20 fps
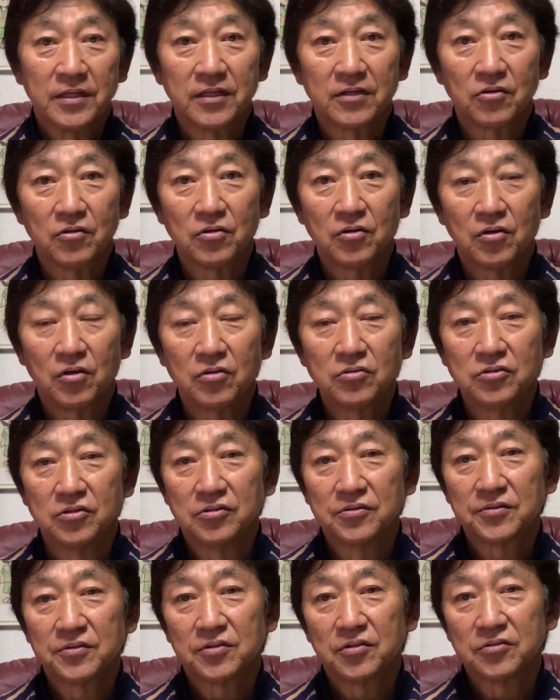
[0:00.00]
この
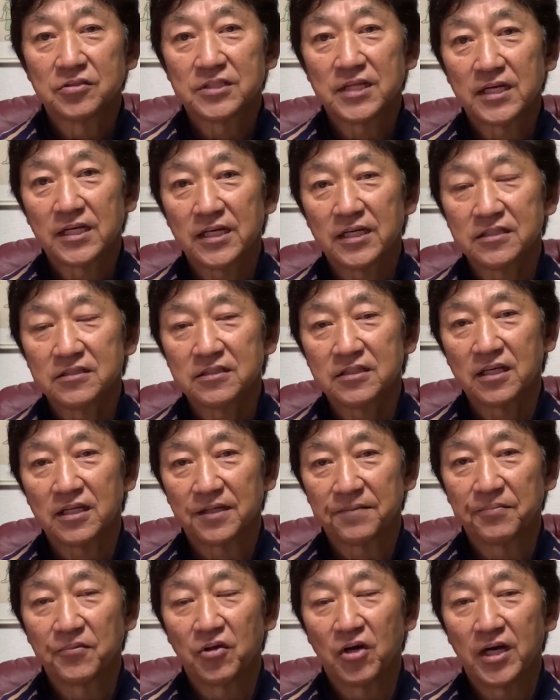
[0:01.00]
オフこの3ヶ月
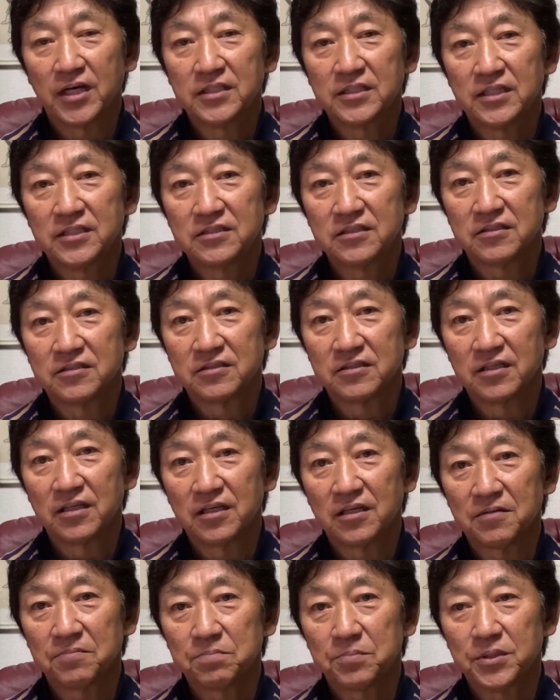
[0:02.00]
間の間にですね
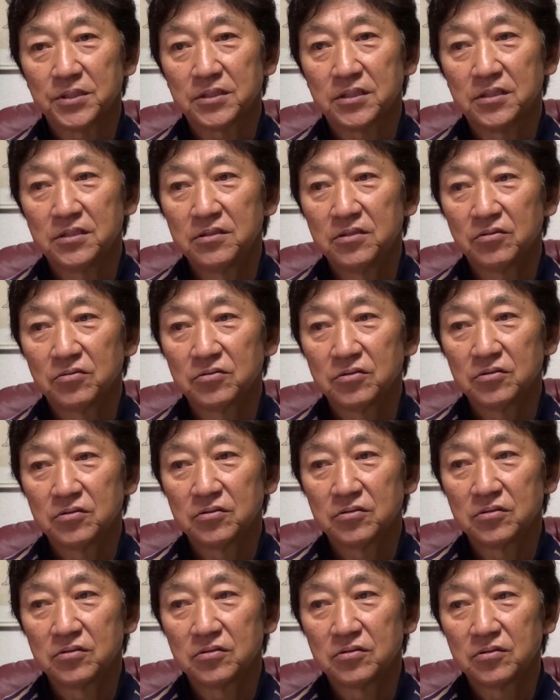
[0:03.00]
やっぱり筋
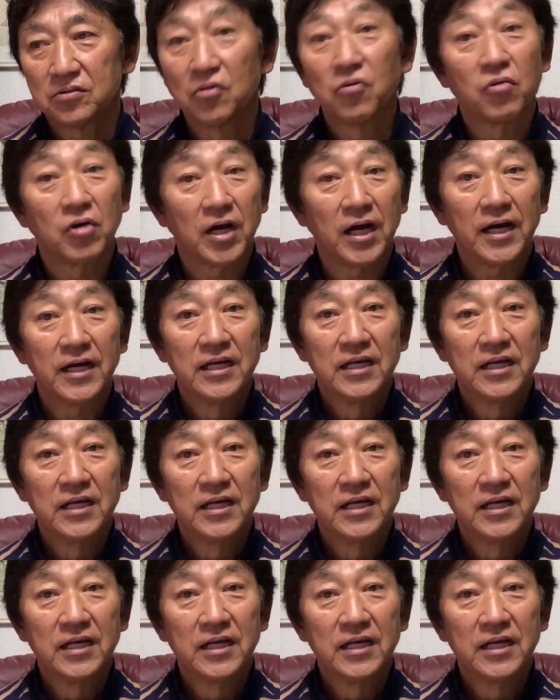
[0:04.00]
力強化